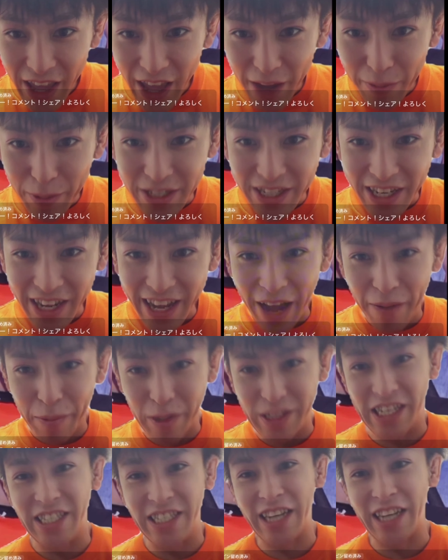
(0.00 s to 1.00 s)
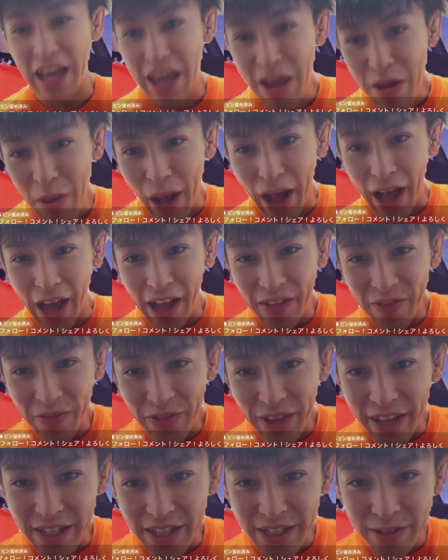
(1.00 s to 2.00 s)
山ちゃん、山ちゃんじゃねえわ。
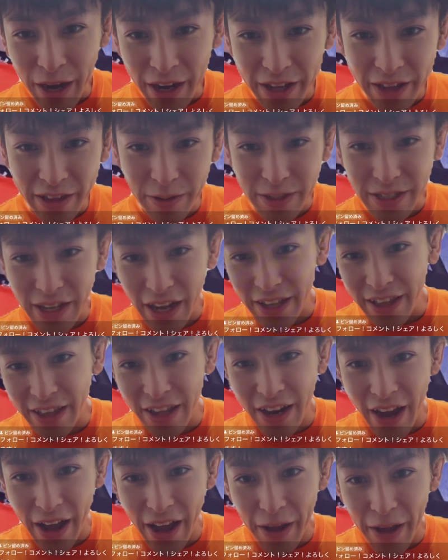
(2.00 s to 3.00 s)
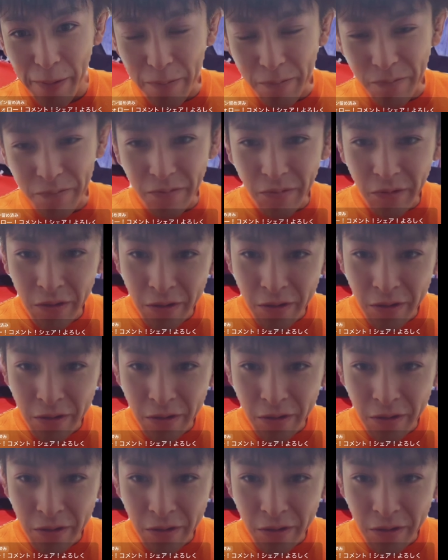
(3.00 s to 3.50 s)
入れ墨入ってます、入ってない。